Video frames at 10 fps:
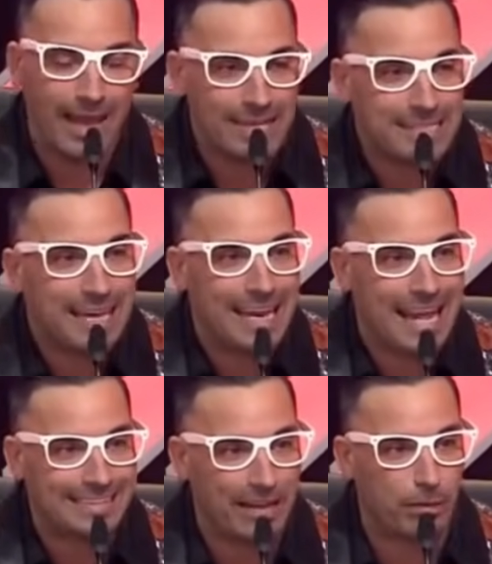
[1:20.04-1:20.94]
Es
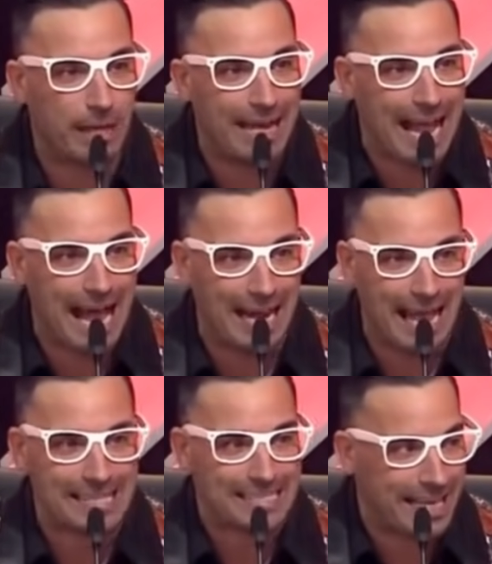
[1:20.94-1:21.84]
la tercera
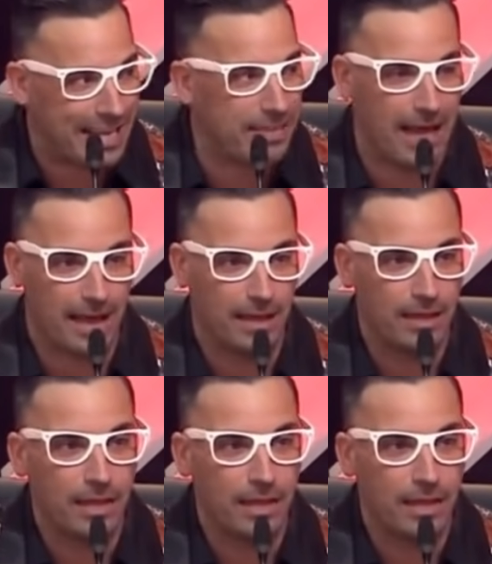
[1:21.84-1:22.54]
gala seguida